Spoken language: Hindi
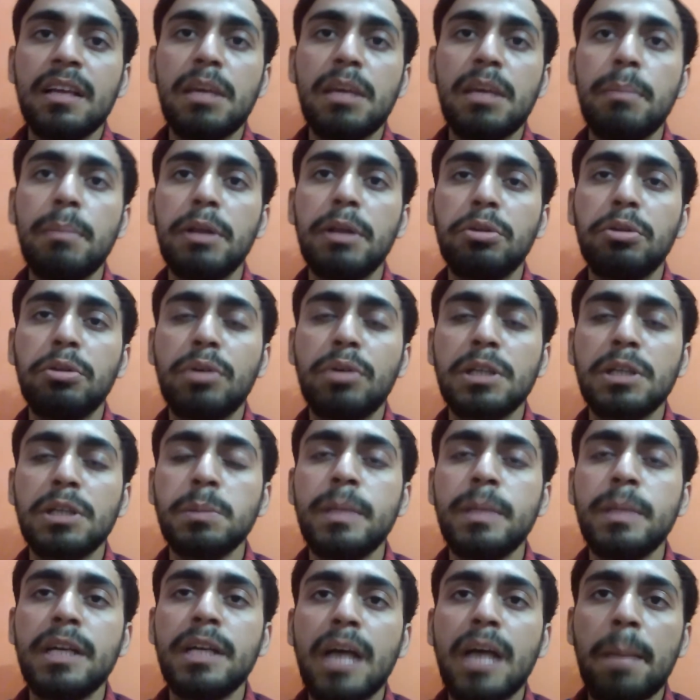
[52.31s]
कि मैं तो
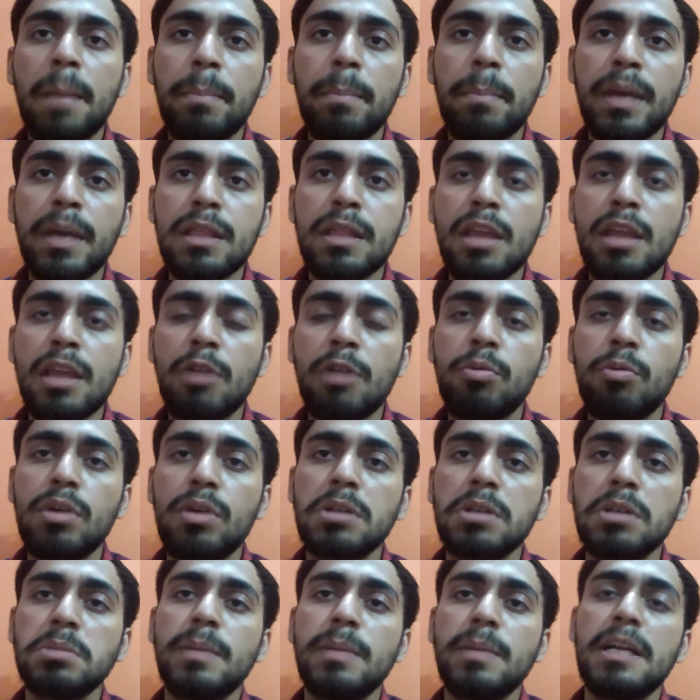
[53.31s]
कश्मीर का एम्बेसडर हूँ
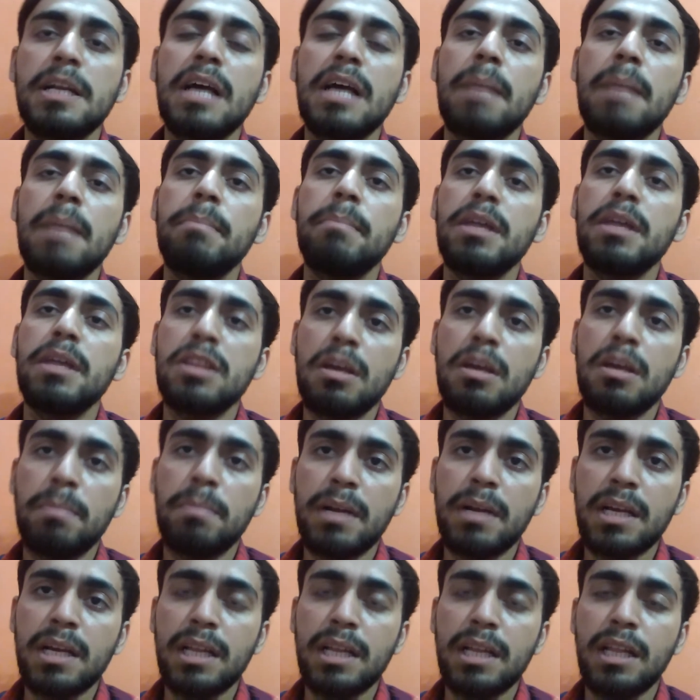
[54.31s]
कश्मीर का एम्बेसडर
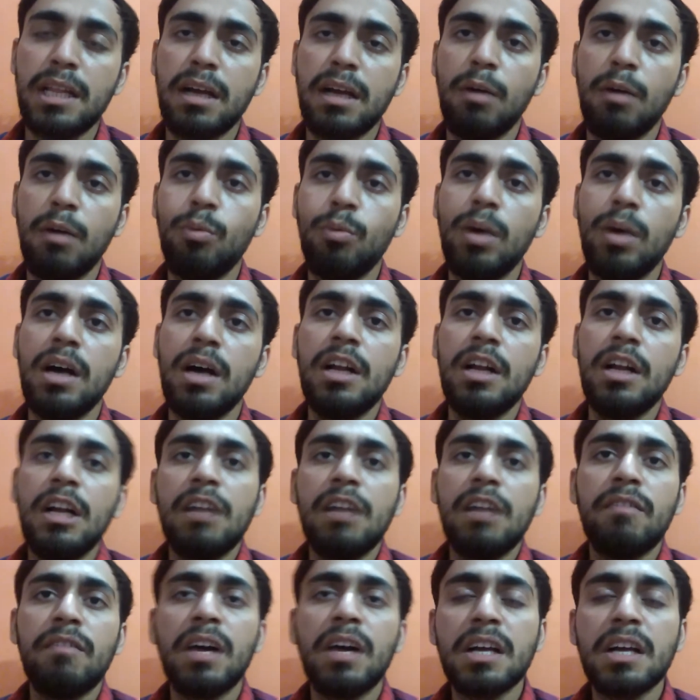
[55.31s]
बन के दिखाऊँगा
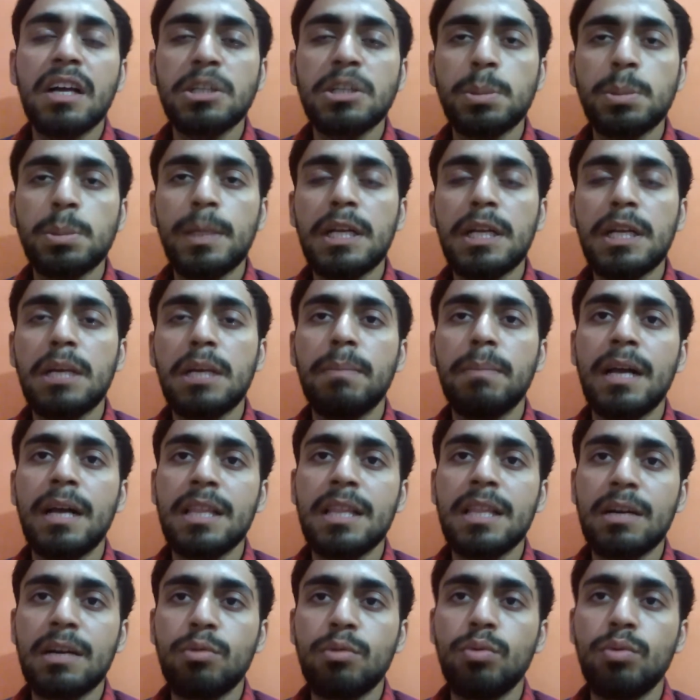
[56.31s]
वहाँ कश्मीर की
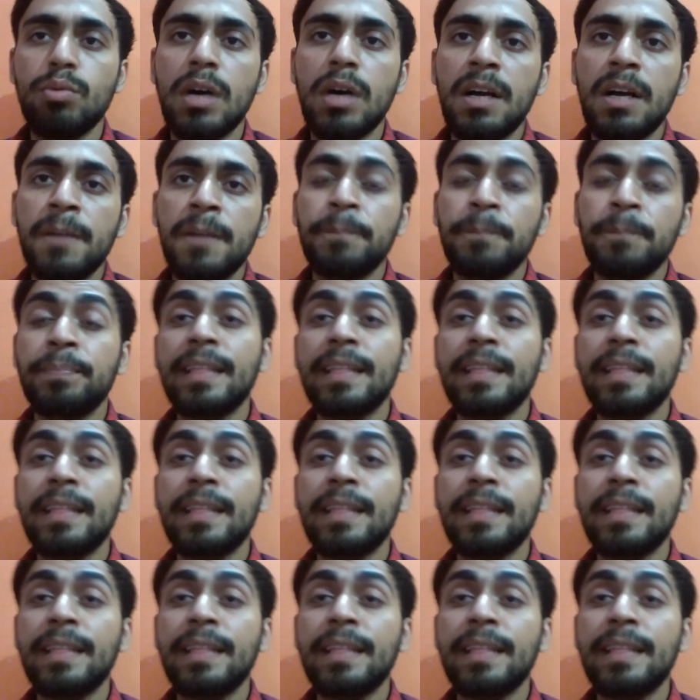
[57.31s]
बात रखूँगा